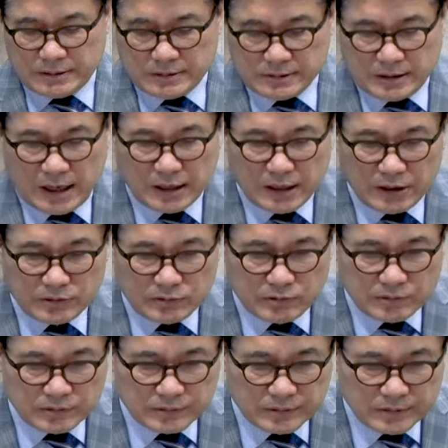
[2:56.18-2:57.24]

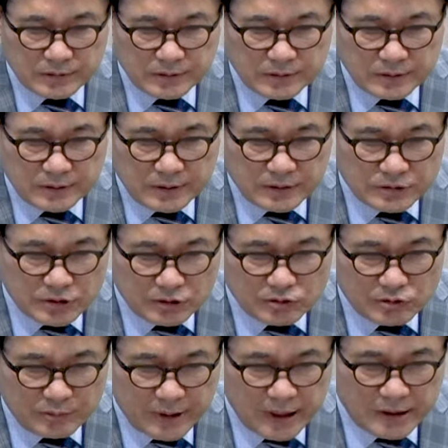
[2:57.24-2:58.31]
상해로
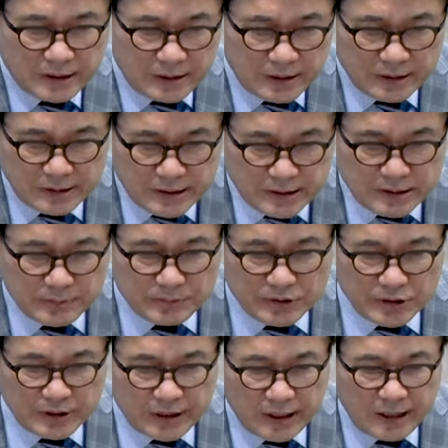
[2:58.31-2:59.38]

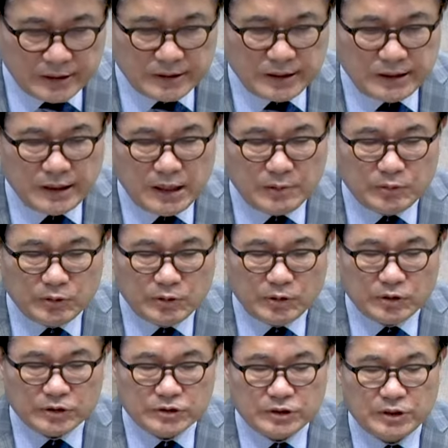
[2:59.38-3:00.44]
1920년에 예, 이제 일본을
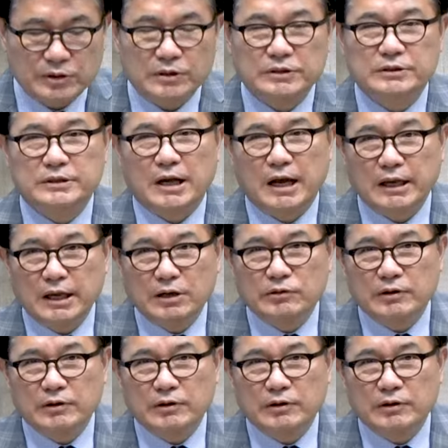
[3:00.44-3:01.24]
거쳐서 상해로